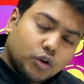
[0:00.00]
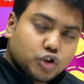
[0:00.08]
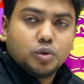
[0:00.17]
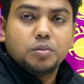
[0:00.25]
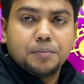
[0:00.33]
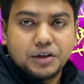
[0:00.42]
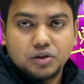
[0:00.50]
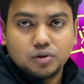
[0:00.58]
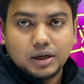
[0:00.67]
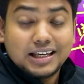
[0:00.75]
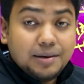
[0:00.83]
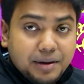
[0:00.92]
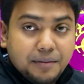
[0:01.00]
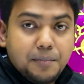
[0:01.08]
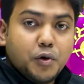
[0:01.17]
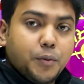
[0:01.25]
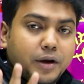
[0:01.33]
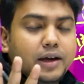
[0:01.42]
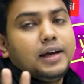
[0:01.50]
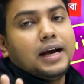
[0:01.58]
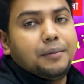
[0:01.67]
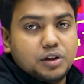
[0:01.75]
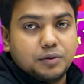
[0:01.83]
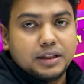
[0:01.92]
অসম্ভব কিছু না কিভাবে পড়বে
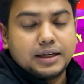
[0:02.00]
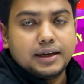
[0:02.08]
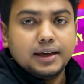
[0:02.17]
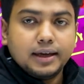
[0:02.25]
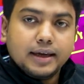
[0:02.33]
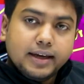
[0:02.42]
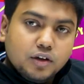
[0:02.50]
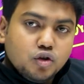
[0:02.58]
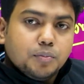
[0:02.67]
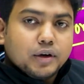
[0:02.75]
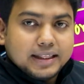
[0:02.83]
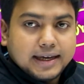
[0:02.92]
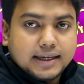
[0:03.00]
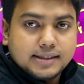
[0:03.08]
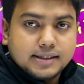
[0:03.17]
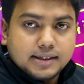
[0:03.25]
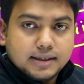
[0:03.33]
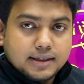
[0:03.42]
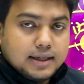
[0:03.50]
আমি তোমাদেরকে একটু পরে দেখাচ্ছি